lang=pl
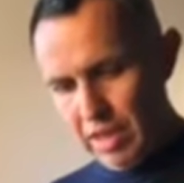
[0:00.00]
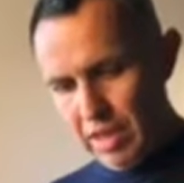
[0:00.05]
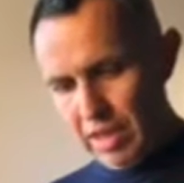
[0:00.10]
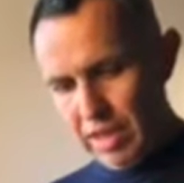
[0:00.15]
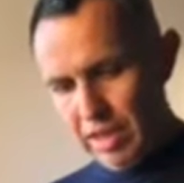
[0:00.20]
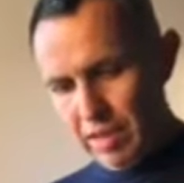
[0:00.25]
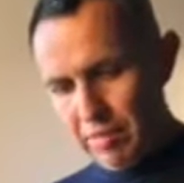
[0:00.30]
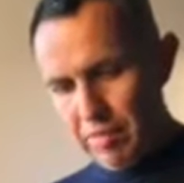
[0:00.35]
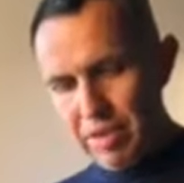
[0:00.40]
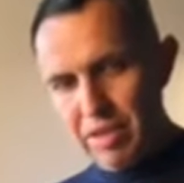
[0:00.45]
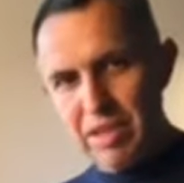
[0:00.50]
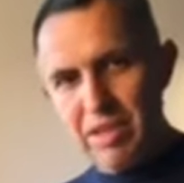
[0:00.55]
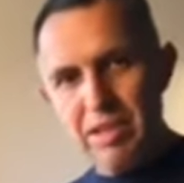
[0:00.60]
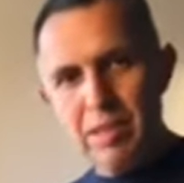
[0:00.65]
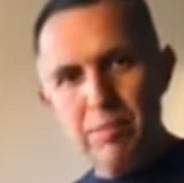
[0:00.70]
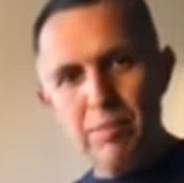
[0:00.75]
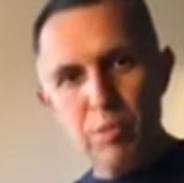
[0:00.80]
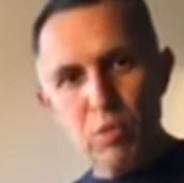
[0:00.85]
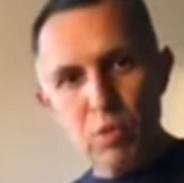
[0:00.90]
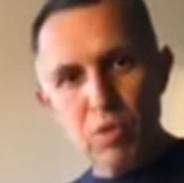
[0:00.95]
jakby ten
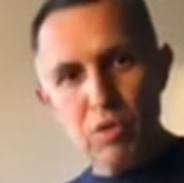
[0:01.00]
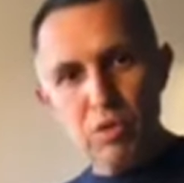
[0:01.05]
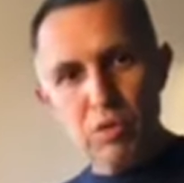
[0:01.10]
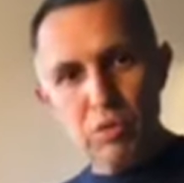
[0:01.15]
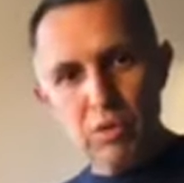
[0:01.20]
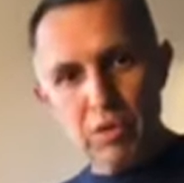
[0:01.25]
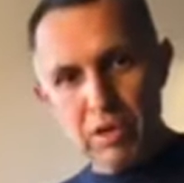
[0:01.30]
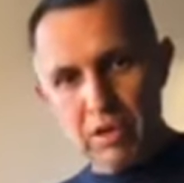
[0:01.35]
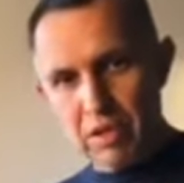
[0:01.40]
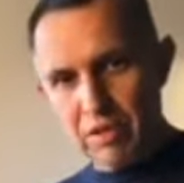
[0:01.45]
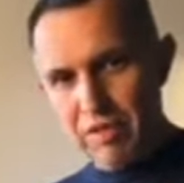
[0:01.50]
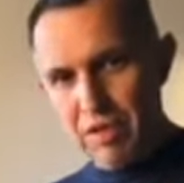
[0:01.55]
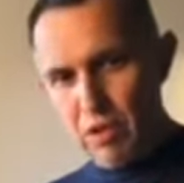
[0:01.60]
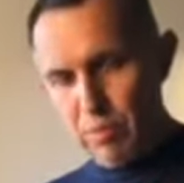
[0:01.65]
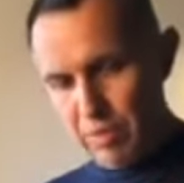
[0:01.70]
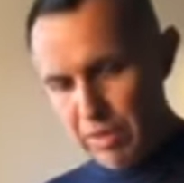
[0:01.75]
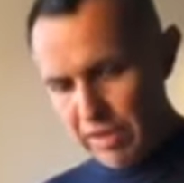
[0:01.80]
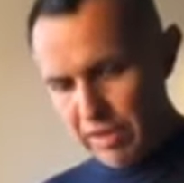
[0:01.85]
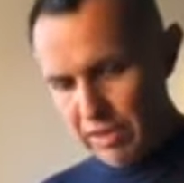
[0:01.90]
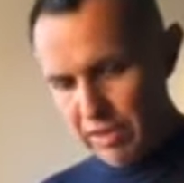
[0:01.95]
spór, który trwał
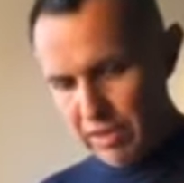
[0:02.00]
między